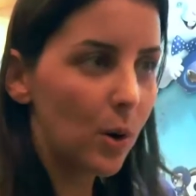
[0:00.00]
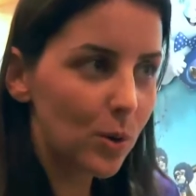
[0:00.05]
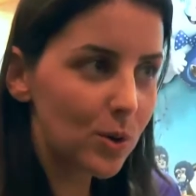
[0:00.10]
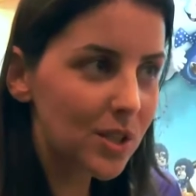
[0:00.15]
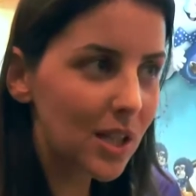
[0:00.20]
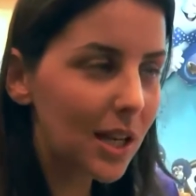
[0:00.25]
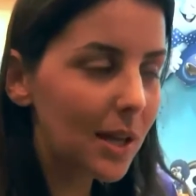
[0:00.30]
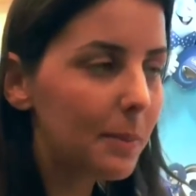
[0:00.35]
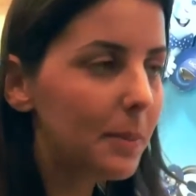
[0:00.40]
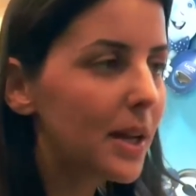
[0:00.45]
os
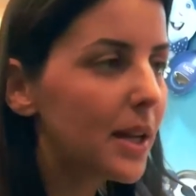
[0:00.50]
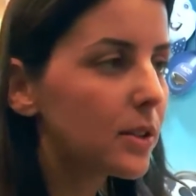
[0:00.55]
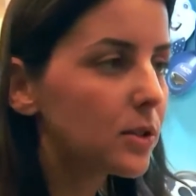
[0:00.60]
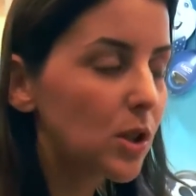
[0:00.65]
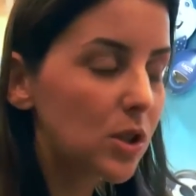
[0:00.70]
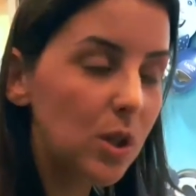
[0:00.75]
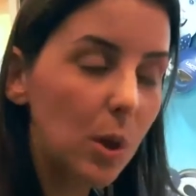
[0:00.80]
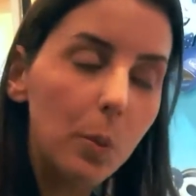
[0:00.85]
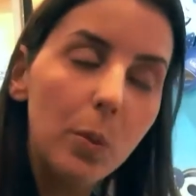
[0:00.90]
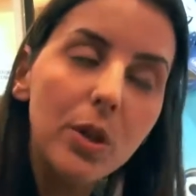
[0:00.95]

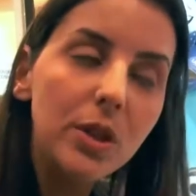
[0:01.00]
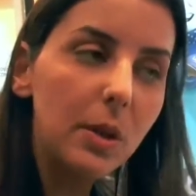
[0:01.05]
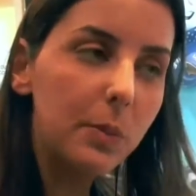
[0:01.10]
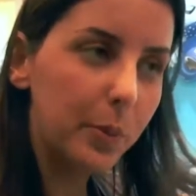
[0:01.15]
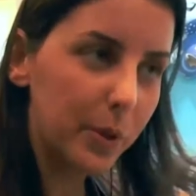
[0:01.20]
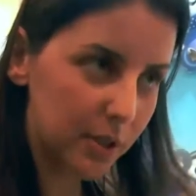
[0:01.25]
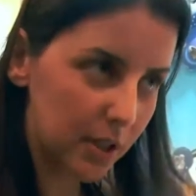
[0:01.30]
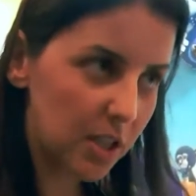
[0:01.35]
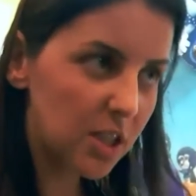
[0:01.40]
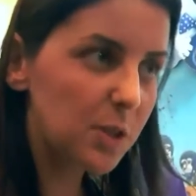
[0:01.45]
elementos são muito
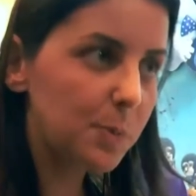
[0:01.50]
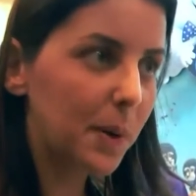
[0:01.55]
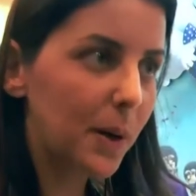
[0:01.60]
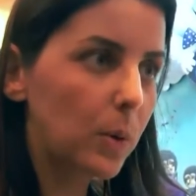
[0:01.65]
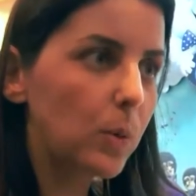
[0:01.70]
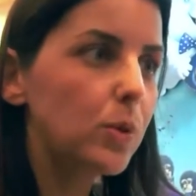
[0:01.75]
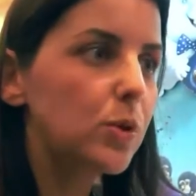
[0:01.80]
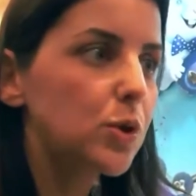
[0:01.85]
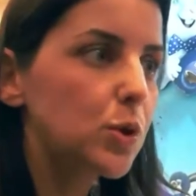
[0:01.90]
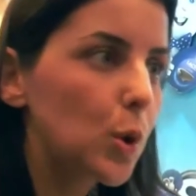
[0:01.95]
importantes para
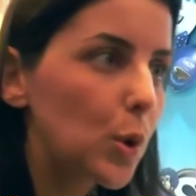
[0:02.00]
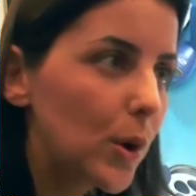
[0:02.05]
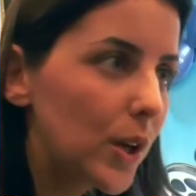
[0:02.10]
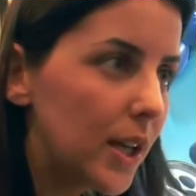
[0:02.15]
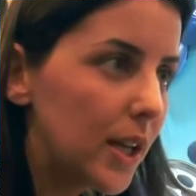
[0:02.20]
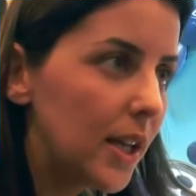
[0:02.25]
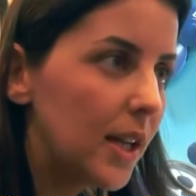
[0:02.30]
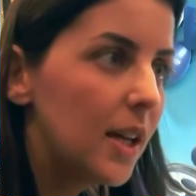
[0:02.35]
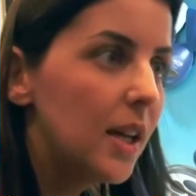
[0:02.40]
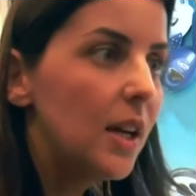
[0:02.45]

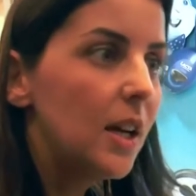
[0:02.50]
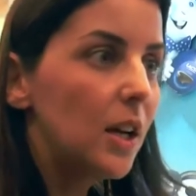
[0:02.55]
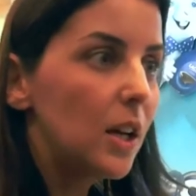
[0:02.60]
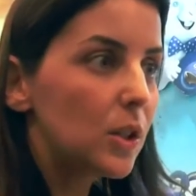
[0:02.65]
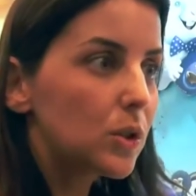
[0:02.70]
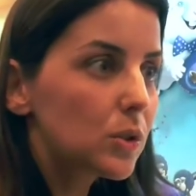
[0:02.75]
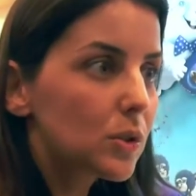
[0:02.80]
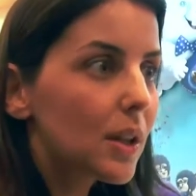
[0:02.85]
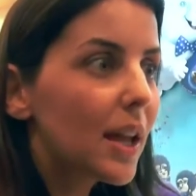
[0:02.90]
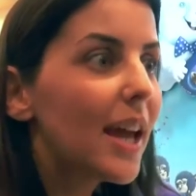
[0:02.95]
construir
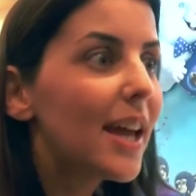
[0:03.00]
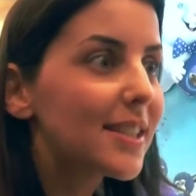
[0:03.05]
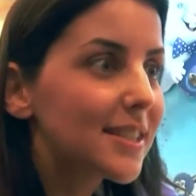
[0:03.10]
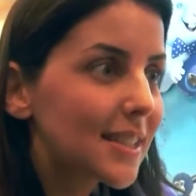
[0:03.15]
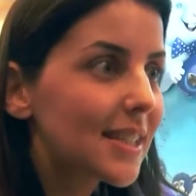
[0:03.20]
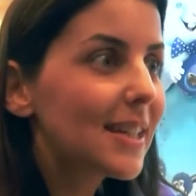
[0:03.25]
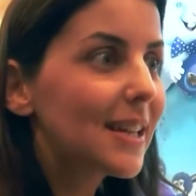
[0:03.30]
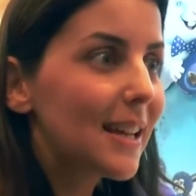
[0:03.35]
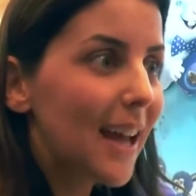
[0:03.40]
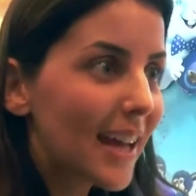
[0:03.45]

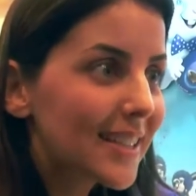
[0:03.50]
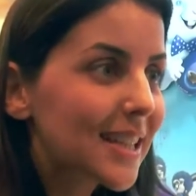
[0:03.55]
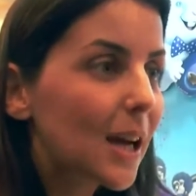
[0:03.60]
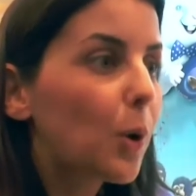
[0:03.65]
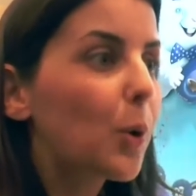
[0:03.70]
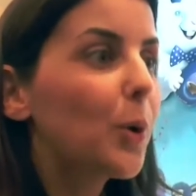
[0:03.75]
esse, essa